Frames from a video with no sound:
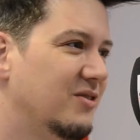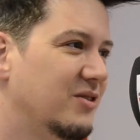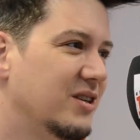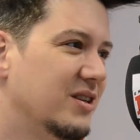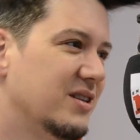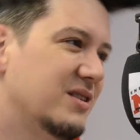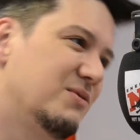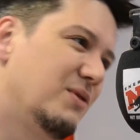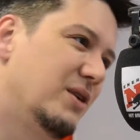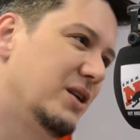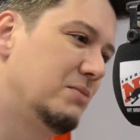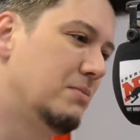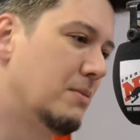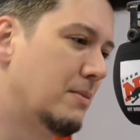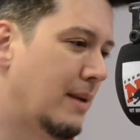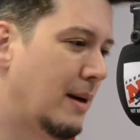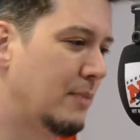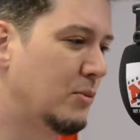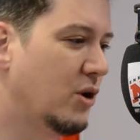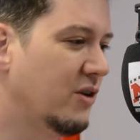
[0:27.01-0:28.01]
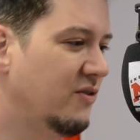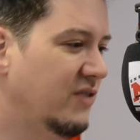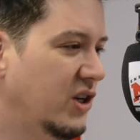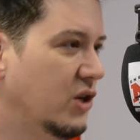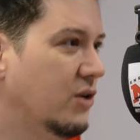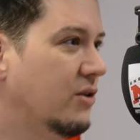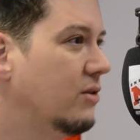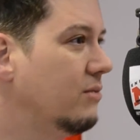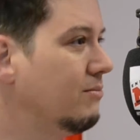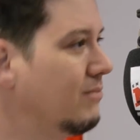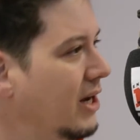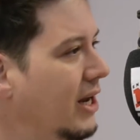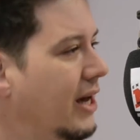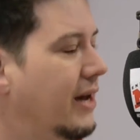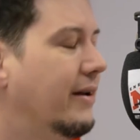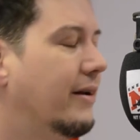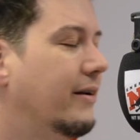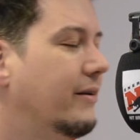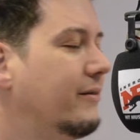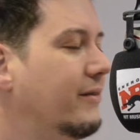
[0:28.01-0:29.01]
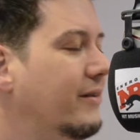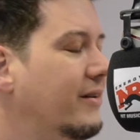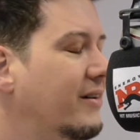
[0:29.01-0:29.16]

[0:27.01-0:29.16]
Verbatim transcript: Und das wollte ich mit meinem neuen Video mal ändern.